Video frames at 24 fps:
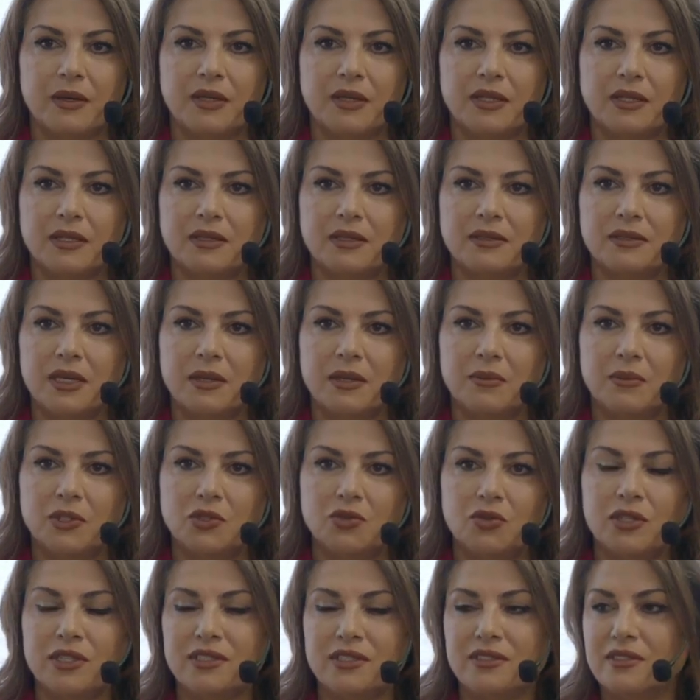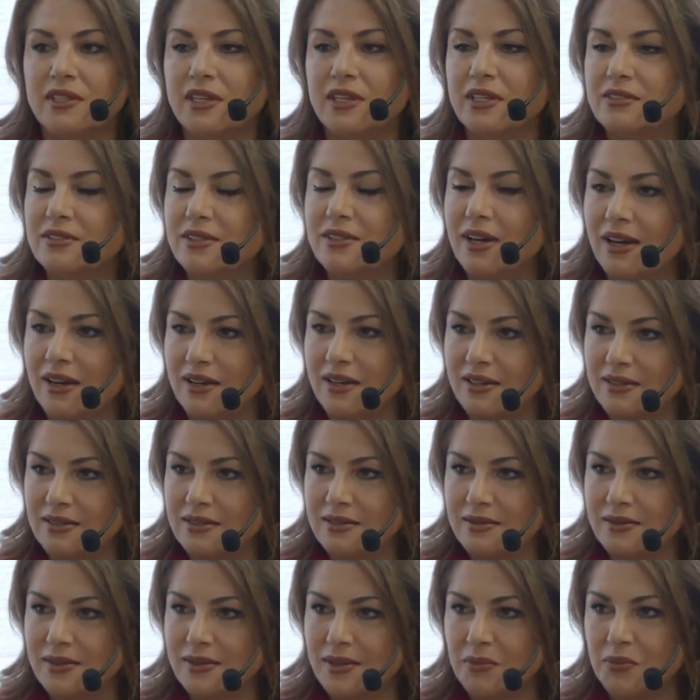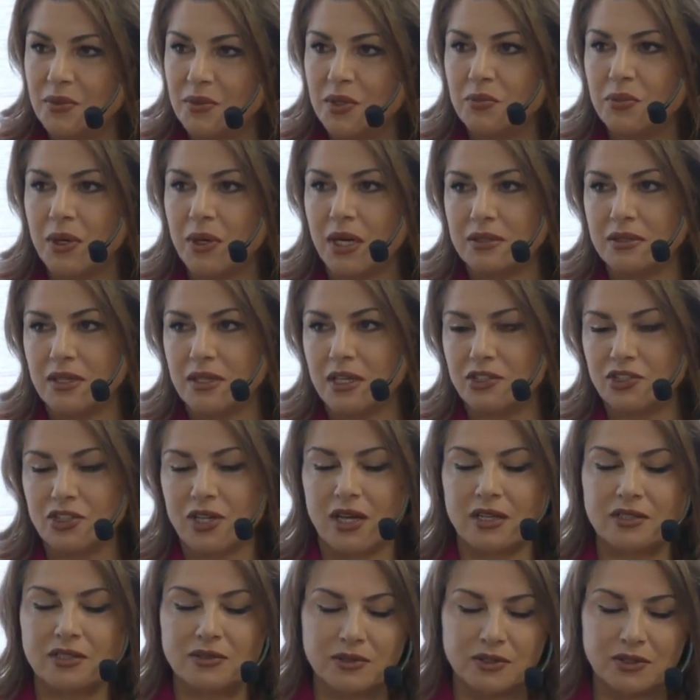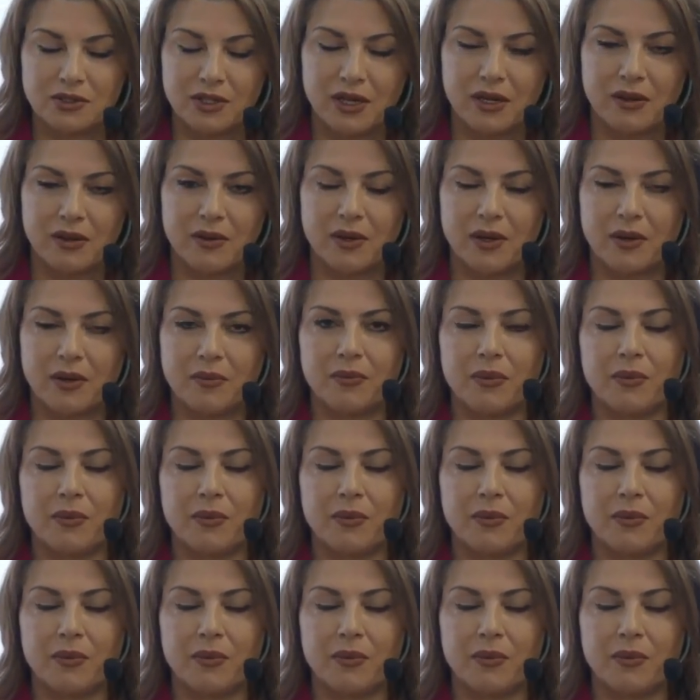زي ما تقول استهتار من بعض الأشخاص آه،